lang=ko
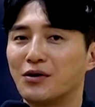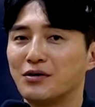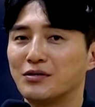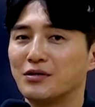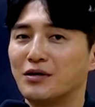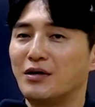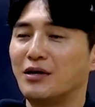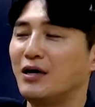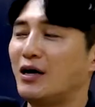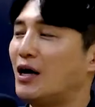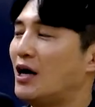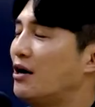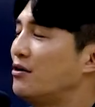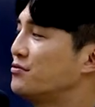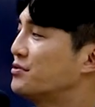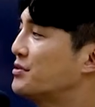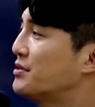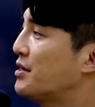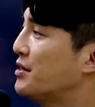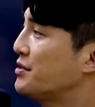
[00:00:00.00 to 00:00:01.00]
그래서
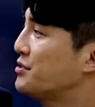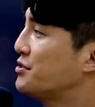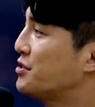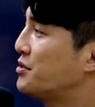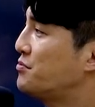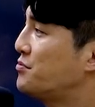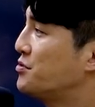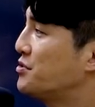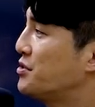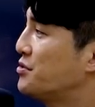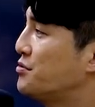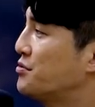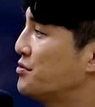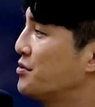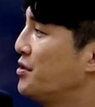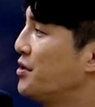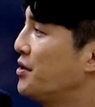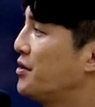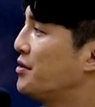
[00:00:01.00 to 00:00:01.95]
한국사 시험 문제 중